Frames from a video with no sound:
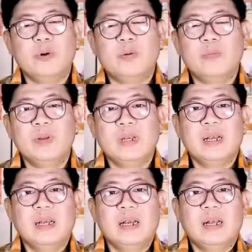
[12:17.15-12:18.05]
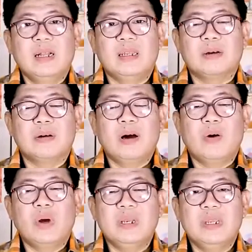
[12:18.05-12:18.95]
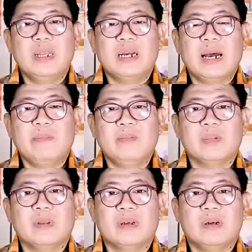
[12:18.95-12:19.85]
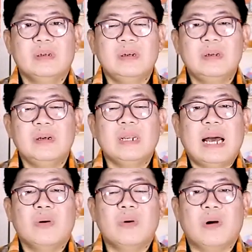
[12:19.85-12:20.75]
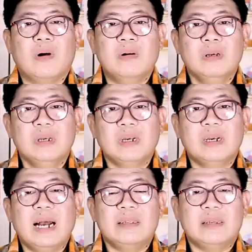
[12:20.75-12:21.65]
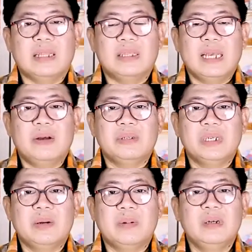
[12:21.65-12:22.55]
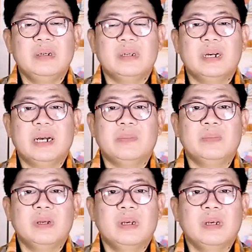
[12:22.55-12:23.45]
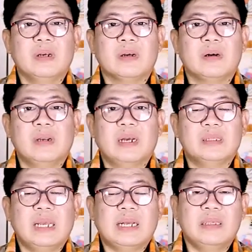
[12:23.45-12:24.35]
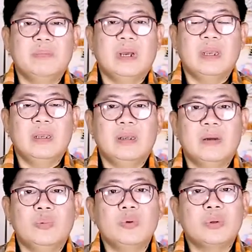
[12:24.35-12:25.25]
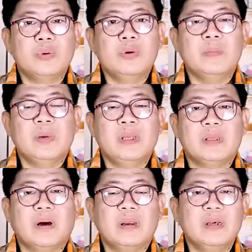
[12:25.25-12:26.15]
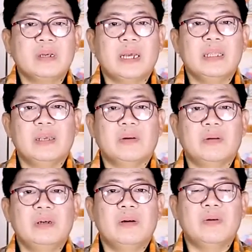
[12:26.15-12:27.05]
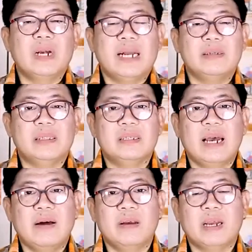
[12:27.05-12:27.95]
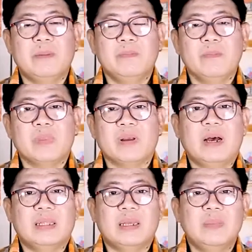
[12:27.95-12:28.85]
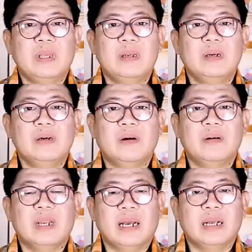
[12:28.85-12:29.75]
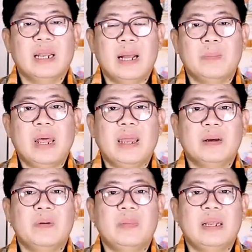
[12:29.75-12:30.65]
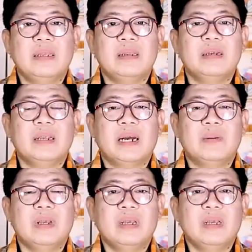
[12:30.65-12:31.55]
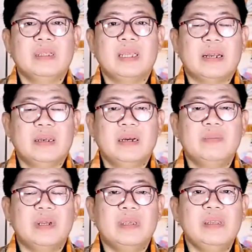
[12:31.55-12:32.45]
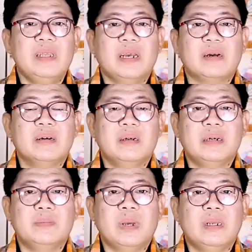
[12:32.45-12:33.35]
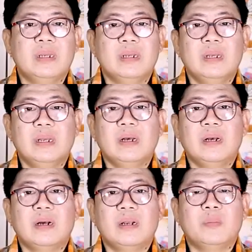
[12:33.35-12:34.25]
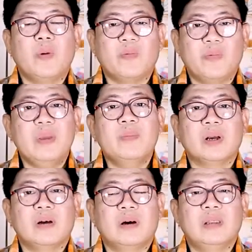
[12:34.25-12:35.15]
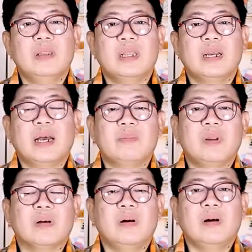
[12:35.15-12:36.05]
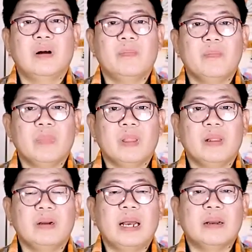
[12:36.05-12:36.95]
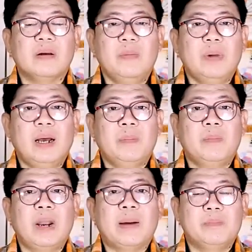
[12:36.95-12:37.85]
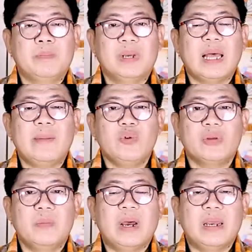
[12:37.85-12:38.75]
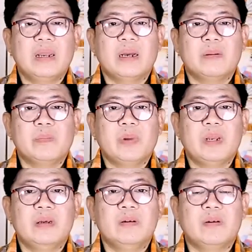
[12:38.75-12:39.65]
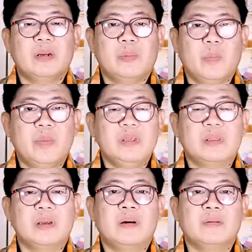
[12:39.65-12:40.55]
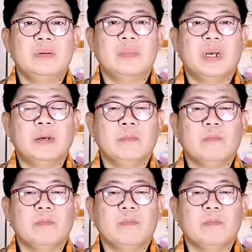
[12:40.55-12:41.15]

บผม แล้วก็วันนี้นะครับก็คือเรื่องราวของงานศาลเจ้าชัยพฤกษ์นะครับ ก็หลังจากที่ไปพูดคุยไปเจาะลึกกันเกี่ยวกับเรื่องของงานศาลเจ้านะครับ ก็อาจจะมีเรื่องของหนังกลางแปลงเข้ามานิดนึงนะครับจากเดิมมาที่นี่ก็เคยเป็นระบบฟิล์มมาก่อนนะครับแล้วก็หลังๆ ก็มาปรับไปตามยุคสมัยนะครับ ก็เป็นเรื่องของระบบดิจิทัลขึ้นมา